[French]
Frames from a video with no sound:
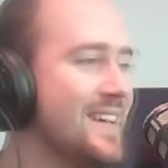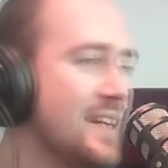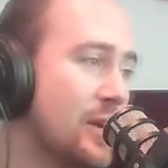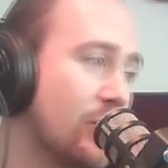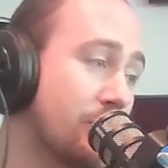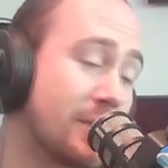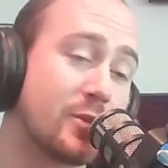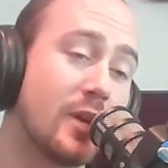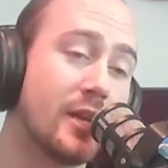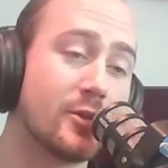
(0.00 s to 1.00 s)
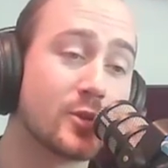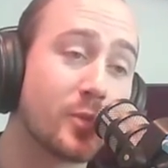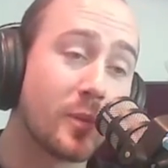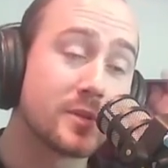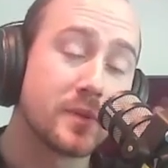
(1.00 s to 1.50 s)
Alors, oui, parce que Hélène ne se
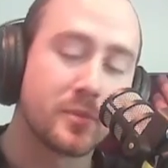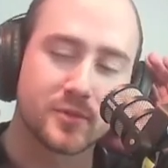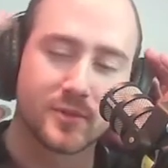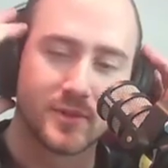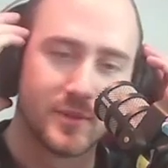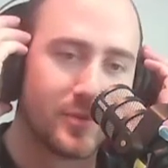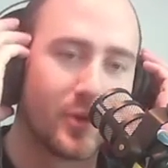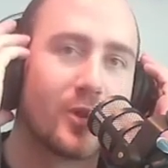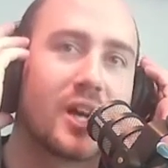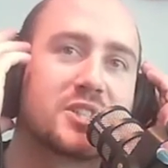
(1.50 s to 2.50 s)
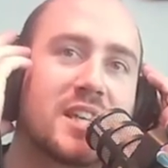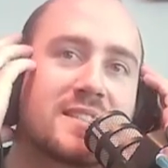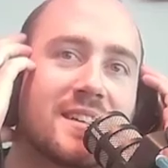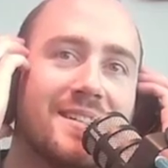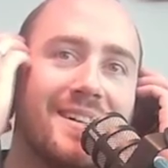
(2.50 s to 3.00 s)
propose pas pour le, pour le crash
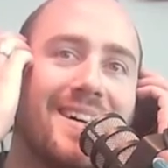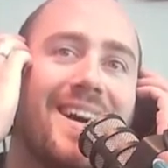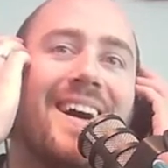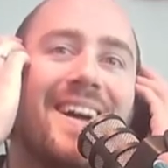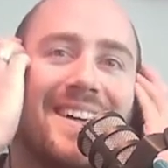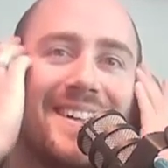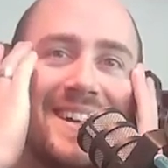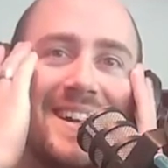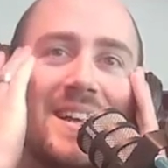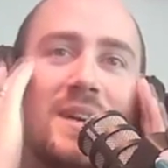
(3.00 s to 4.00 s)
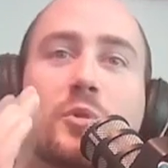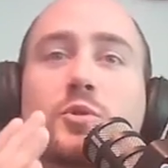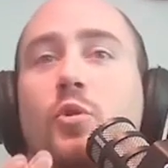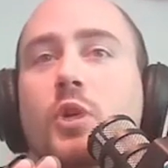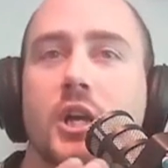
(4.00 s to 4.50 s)
test. Non, je suis allergique au latex.
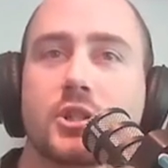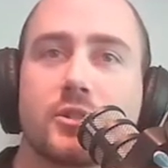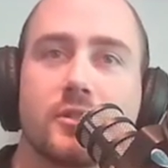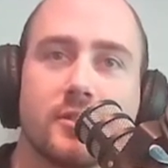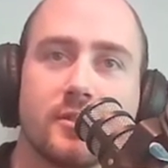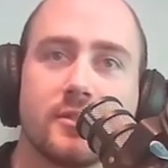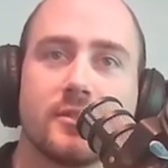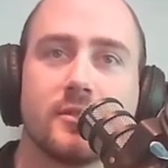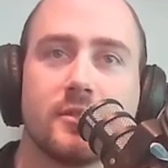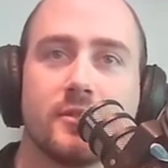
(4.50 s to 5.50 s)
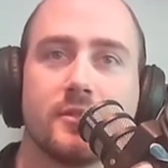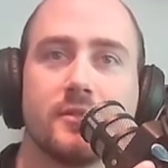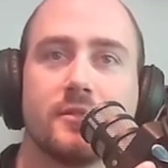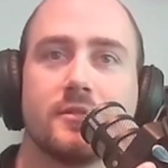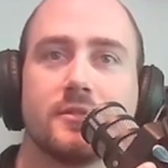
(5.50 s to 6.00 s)
Pourtant, le crash,
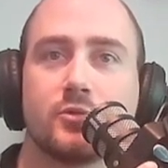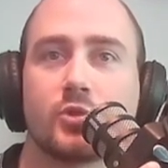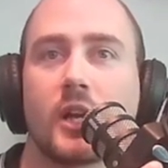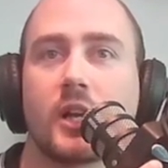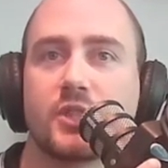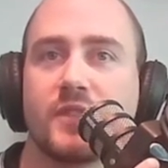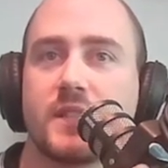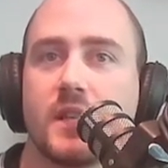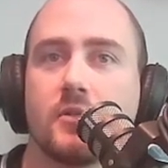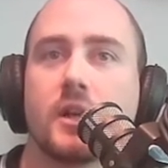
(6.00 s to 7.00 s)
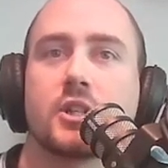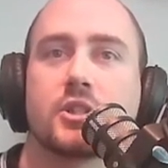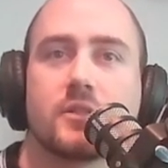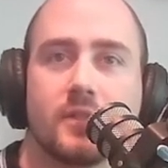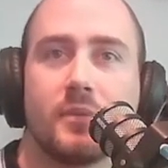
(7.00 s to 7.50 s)
c'est toujours un crash WC ou un,
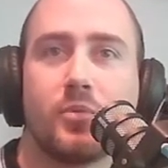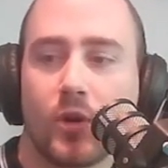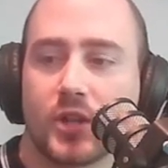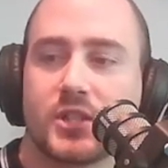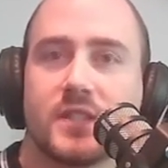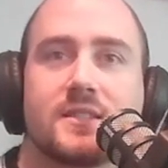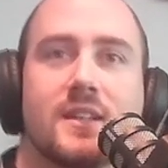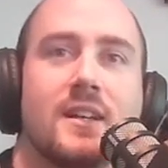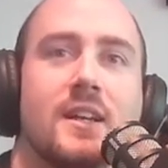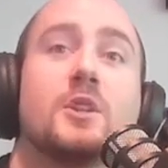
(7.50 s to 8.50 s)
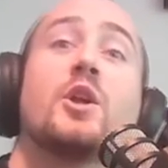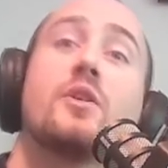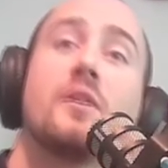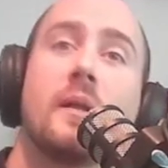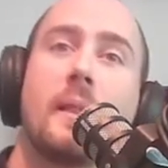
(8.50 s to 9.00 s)
crash, un bon crash test Un peu partout.